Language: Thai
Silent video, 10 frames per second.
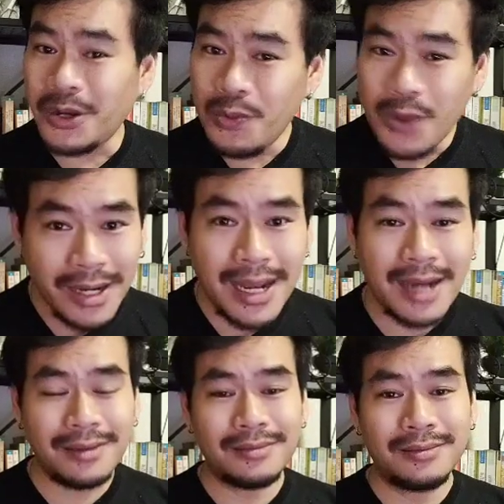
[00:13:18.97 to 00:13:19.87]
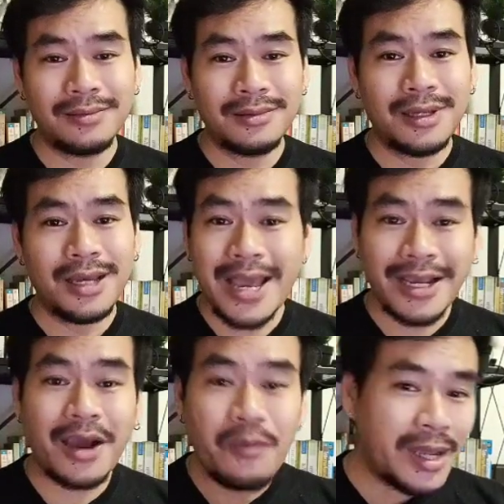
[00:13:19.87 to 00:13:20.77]
บริเวณนั้น
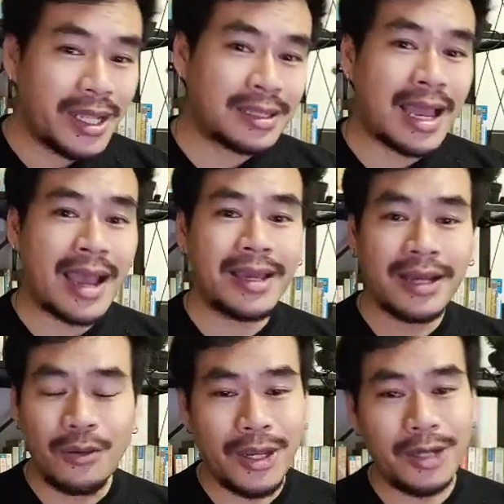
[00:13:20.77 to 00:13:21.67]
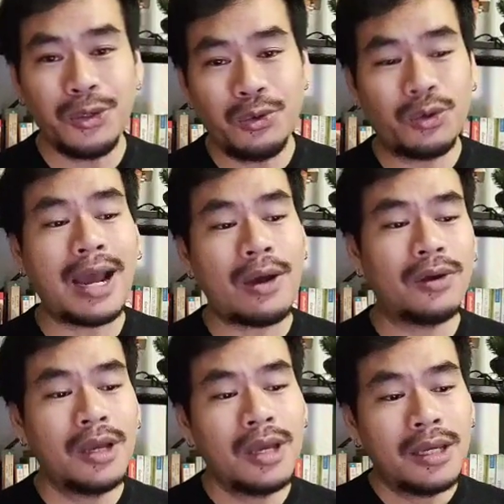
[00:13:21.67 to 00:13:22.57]
ให้เขาเมตตาให้เขาเอ็นดูเรา